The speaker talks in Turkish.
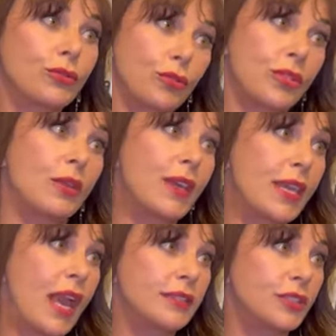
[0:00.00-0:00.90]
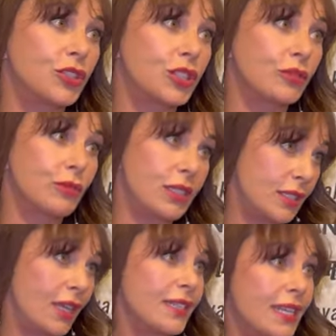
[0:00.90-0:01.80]
gündeme geldiği için mi?
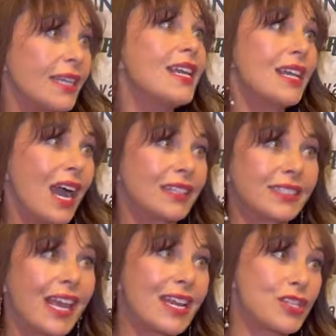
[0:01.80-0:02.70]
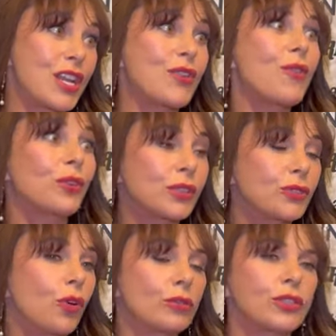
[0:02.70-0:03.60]
Hani artık her şey
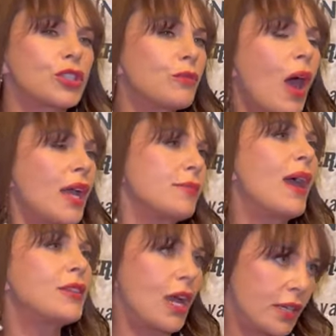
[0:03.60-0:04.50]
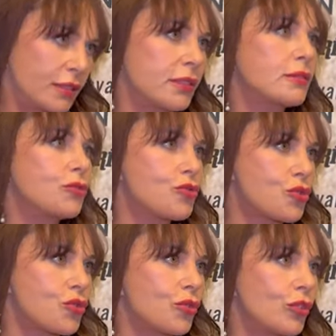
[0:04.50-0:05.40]
ortada olduğu için mi? Hayır ben arttığını
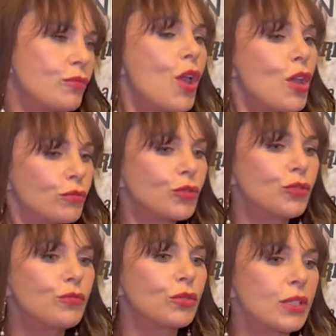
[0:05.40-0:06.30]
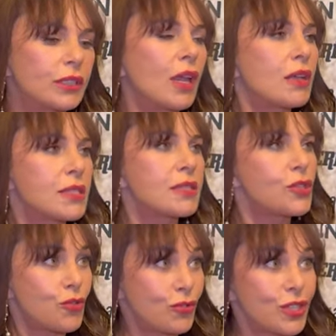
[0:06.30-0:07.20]
düşünüyorum. Bütün bunların aslında
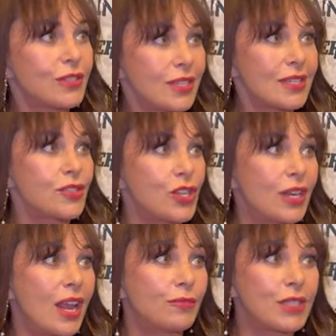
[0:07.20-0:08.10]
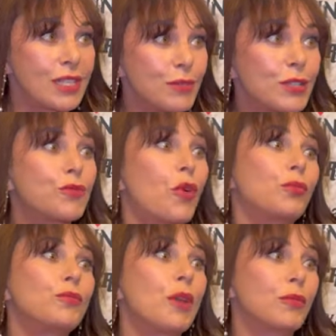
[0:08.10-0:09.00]
çok ciddi incelenmesi bizim
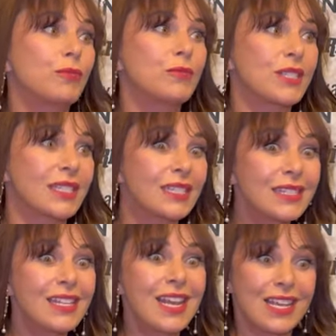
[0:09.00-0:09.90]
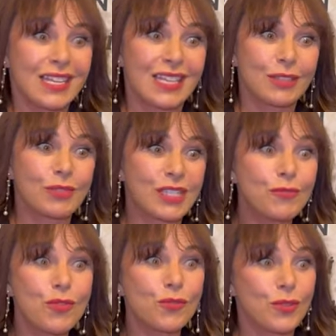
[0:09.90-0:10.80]
toplum yapımızın, e,
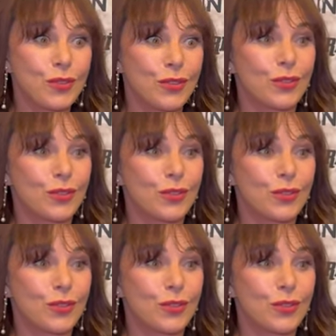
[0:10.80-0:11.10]
bizim e,